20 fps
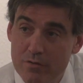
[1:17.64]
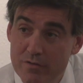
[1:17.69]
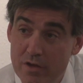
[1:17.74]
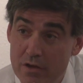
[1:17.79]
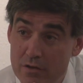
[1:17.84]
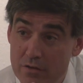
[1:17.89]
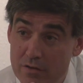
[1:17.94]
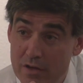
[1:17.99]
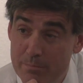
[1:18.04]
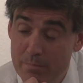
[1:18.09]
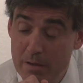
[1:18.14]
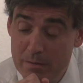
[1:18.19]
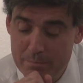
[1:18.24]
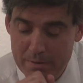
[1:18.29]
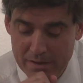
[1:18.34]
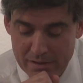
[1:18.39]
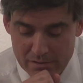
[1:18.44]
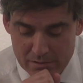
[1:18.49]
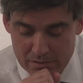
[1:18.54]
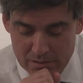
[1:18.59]
gobierno del
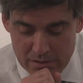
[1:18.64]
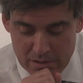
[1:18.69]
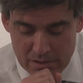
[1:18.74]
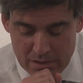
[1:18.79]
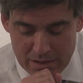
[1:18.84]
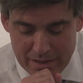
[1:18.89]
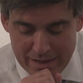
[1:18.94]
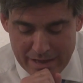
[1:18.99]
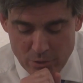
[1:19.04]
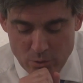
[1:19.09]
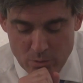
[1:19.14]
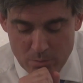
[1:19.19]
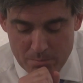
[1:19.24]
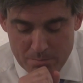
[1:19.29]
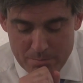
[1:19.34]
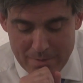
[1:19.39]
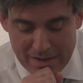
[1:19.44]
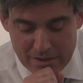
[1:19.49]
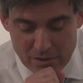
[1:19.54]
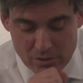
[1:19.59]
PP en
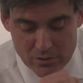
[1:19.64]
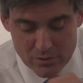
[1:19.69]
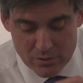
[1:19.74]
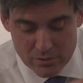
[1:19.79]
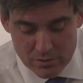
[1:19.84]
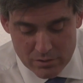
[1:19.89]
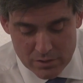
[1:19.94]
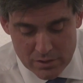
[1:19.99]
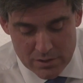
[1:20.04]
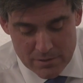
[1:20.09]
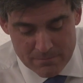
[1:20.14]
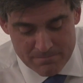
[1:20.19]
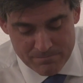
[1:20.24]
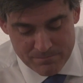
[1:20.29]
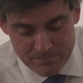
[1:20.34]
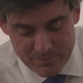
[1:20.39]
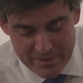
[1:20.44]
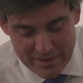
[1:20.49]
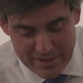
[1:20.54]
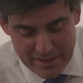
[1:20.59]
un marco
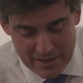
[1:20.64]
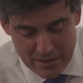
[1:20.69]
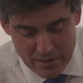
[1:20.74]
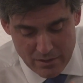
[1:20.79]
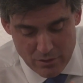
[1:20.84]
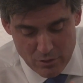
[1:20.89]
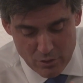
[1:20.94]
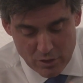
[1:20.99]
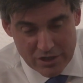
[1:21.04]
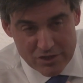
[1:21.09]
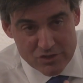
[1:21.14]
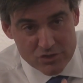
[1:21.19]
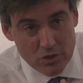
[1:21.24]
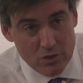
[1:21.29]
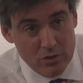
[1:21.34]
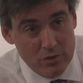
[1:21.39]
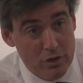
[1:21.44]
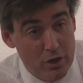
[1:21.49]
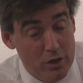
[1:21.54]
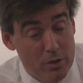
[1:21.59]
de lo que
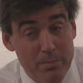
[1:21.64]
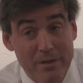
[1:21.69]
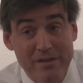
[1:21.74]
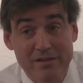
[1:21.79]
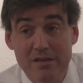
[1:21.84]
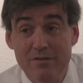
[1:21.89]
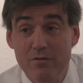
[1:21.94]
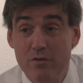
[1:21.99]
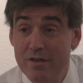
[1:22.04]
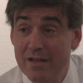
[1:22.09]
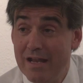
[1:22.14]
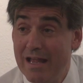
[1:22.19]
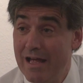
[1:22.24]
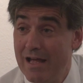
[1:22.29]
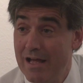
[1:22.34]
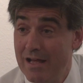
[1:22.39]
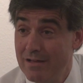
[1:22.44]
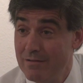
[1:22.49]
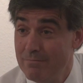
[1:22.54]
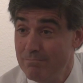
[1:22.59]
son los objetivos de
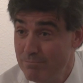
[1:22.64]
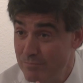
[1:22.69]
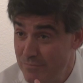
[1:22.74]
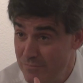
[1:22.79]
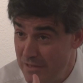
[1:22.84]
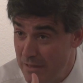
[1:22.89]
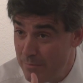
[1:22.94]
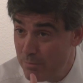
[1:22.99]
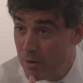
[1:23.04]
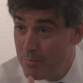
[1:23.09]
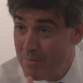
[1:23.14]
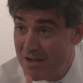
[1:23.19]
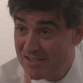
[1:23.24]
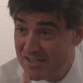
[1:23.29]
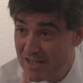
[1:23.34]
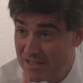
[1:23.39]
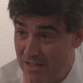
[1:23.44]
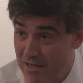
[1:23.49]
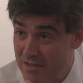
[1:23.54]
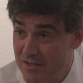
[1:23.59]
la
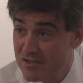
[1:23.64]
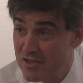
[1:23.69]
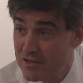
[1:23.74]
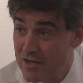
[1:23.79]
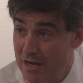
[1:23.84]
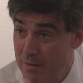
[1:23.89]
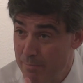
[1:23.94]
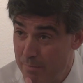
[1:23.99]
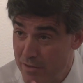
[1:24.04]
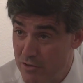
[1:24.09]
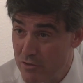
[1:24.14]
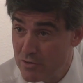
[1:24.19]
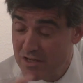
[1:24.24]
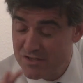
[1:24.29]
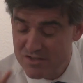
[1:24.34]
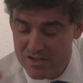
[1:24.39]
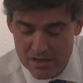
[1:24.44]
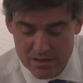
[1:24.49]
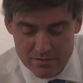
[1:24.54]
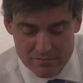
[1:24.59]
diplomacia tradicional española
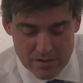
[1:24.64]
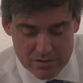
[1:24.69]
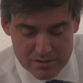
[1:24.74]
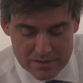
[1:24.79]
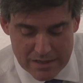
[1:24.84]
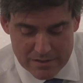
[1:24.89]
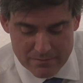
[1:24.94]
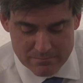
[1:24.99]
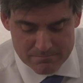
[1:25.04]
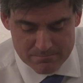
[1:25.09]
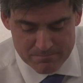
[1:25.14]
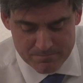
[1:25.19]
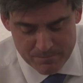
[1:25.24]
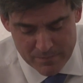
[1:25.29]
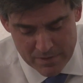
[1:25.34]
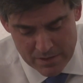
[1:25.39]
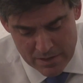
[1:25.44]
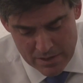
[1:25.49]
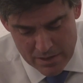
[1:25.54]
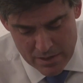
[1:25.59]
hacia Gibraltar.
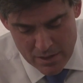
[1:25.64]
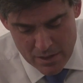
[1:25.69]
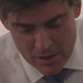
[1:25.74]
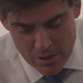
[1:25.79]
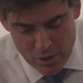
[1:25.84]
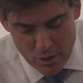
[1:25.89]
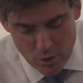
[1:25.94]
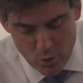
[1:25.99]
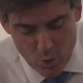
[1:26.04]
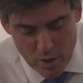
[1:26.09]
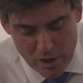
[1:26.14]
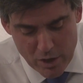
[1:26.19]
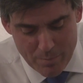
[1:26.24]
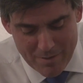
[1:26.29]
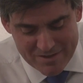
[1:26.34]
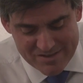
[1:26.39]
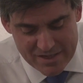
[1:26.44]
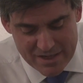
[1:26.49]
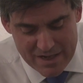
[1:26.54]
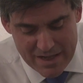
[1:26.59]
Luego
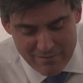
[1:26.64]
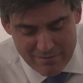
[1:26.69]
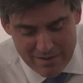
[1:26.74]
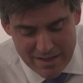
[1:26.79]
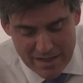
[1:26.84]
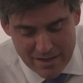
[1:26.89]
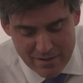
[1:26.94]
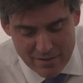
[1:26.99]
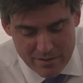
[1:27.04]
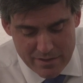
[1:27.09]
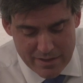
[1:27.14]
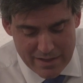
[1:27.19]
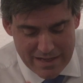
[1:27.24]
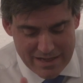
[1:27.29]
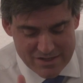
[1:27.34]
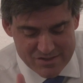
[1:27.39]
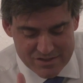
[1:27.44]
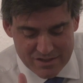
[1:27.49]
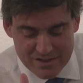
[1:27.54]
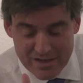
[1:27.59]
pasaré a hablar de
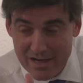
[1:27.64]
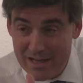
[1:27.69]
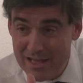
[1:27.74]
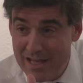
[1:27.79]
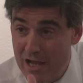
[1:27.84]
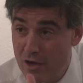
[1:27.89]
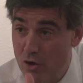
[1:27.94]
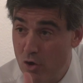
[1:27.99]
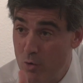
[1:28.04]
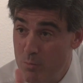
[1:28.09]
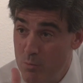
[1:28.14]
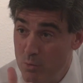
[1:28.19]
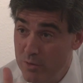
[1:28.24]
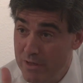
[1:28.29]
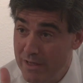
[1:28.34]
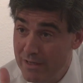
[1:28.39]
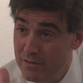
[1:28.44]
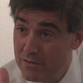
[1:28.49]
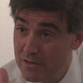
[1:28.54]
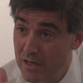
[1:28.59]
las sinergias
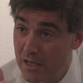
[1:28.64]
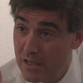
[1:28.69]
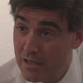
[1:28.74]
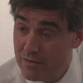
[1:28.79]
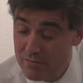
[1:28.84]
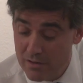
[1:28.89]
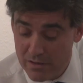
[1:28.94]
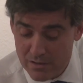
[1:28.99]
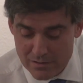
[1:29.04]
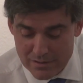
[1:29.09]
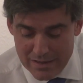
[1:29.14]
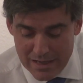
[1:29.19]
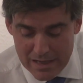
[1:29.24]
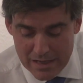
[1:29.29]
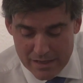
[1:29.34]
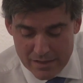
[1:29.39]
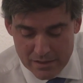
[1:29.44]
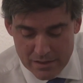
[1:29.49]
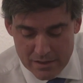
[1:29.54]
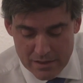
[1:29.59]
comunes entre
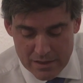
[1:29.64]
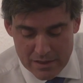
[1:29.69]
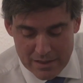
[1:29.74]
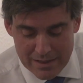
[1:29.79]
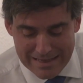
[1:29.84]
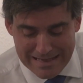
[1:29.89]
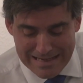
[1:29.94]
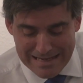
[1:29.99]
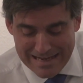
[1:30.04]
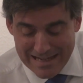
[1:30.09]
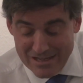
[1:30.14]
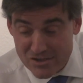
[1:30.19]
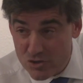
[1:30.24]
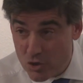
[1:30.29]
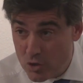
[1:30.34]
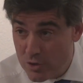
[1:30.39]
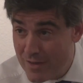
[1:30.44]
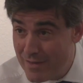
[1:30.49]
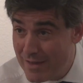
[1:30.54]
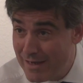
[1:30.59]
Gibraltar y la
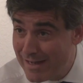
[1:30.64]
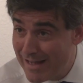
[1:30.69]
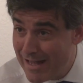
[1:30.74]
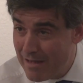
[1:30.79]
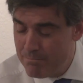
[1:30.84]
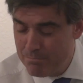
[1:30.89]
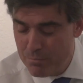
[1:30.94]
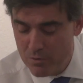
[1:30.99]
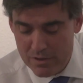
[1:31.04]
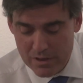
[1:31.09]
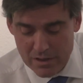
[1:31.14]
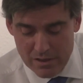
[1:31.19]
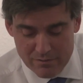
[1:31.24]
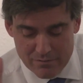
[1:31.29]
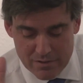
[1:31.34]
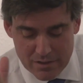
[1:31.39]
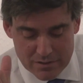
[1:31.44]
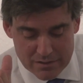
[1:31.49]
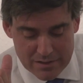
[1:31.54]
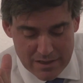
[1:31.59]
zona del campo de
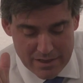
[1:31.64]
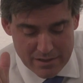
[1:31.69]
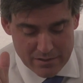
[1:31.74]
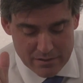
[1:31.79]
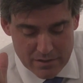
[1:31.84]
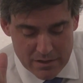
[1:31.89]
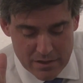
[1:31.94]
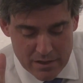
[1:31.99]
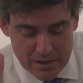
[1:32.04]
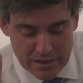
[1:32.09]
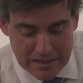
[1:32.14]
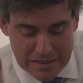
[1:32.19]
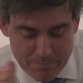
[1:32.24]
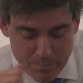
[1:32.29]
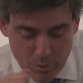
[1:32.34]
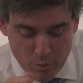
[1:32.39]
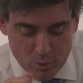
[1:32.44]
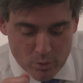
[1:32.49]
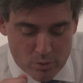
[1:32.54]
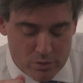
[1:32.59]
Gibraltar y
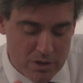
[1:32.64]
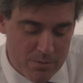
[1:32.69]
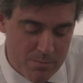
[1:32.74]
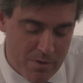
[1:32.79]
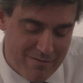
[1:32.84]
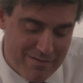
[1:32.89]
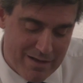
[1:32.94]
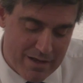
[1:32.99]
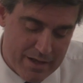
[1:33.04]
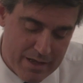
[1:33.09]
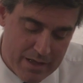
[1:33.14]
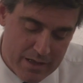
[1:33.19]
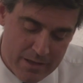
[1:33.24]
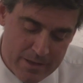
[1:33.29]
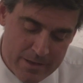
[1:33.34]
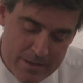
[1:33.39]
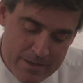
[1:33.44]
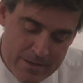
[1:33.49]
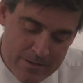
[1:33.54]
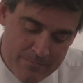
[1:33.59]
por último
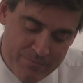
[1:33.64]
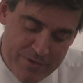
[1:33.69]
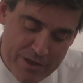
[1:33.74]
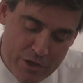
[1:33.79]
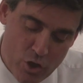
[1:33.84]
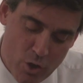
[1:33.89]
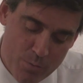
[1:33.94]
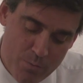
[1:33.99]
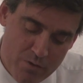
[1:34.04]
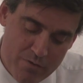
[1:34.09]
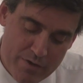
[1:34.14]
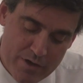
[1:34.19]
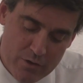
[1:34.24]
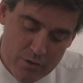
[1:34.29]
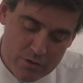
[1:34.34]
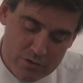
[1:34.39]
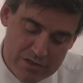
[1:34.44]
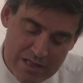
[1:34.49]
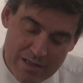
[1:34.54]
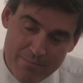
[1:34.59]
hablaré de cómo veo
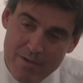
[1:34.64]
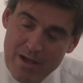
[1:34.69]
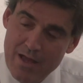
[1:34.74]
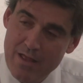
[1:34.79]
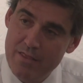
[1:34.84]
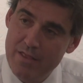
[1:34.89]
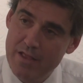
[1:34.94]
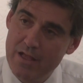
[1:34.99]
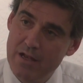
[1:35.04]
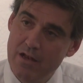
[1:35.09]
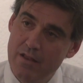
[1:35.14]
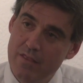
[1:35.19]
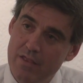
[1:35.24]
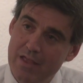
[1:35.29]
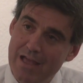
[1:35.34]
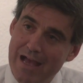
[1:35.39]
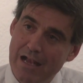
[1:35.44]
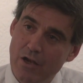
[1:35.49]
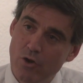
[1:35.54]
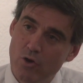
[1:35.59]
el tema del
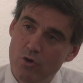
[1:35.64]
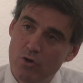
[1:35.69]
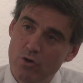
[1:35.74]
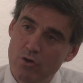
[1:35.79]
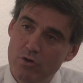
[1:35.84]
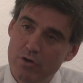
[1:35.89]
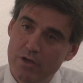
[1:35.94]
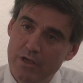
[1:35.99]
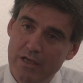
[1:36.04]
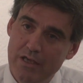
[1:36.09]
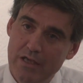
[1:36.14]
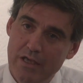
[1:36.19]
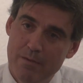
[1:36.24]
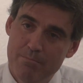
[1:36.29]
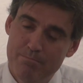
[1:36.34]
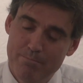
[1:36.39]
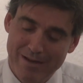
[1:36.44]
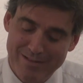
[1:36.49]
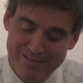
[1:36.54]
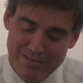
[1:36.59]
diálogo y
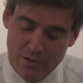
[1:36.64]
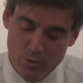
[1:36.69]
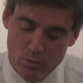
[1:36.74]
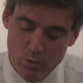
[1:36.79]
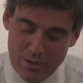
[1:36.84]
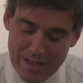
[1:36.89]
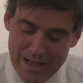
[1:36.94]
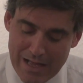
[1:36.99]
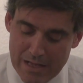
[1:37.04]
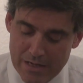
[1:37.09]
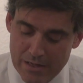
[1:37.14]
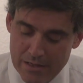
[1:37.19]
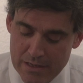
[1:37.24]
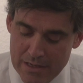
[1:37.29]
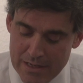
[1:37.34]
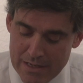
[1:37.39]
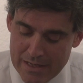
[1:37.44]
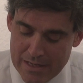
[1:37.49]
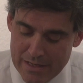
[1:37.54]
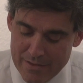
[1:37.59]
en
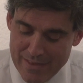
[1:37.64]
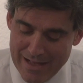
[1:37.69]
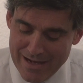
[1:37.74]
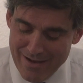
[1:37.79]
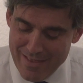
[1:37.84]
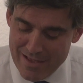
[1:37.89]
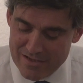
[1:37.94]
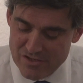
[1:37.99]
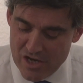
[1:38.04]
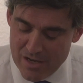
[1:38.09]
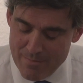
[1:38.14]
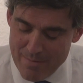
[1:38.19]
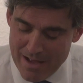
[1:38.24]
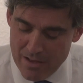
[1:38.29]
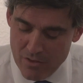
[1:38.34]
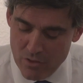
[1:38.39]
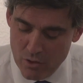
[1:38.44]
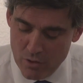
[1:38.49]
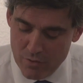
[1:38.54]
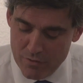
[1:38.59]
particular del
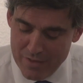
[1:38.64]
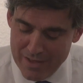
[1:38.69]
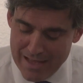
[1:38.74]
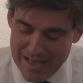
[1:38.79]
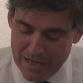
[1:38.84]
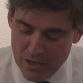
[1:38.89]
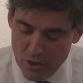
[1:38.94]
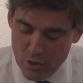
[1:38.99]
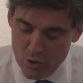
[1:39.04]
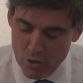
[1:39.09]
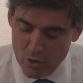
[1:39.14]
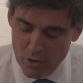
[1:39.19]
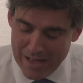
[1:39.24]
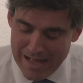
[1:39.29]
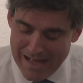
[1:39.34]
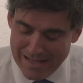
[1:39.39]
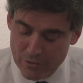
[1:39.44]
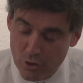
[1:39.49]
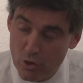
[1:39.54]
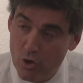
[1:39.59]
llamado diálogo
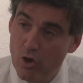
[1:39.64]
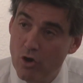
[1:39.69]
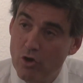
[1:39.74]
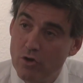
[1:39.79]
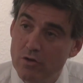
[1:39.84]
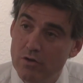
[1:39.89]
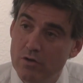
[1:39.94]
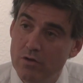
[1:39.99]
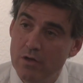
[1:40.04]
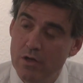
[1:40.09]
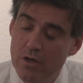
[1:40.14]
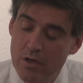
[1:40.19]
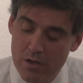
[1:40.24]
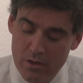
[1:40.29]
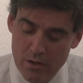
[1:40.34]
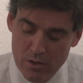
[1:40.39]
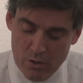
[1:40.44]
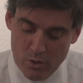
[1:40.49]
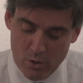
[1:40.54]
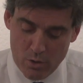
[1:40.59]
ad hoc
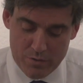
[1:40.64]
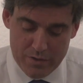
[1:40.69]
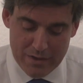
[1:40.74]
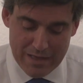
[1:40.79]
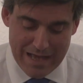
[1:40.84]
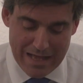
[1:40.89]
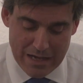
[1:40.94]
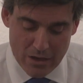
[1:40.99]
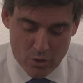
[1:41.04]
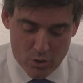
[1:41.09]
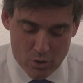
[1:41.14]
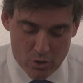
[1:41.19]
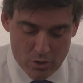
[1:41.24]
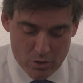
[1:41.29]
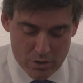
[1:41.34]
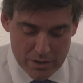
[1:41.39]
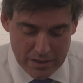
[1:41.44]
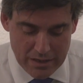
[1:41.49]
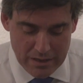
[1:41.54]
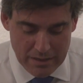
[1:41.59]
o
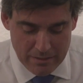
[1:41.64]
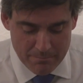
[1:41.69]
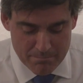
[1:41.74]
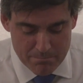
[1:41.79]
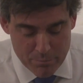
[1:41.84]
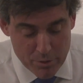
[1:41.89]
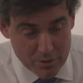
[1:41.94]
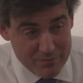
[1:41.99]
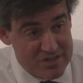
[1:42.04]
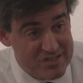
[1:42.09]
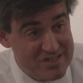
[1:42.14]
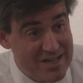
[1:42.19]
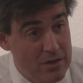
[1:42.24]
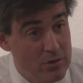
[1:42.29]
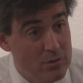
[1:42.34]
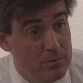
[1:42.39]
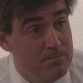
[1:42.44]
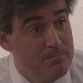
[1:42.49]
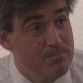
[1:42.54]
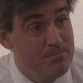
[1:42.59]
diálogo
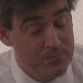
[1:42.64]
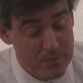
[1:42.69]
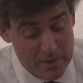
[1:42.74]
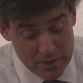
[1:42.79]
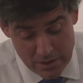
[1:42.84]
improvisado.